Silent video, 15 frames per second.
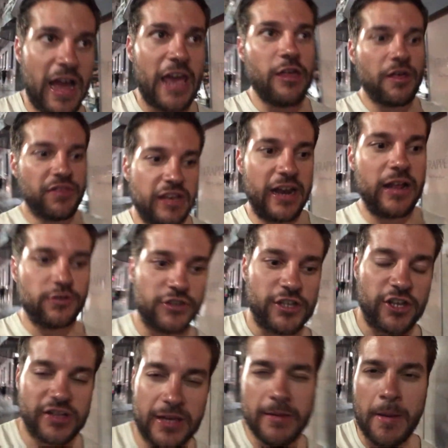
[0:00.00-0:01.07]
He ido a cenar a un
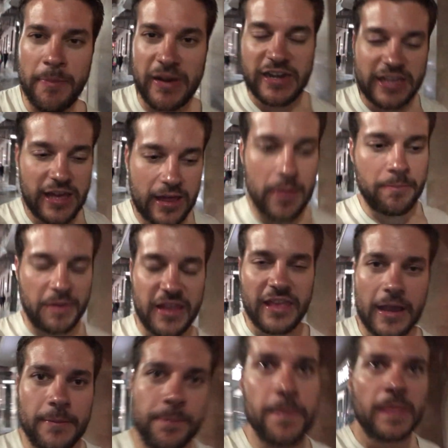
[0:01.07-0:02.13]
sitio que se llama Parrilla de Peña,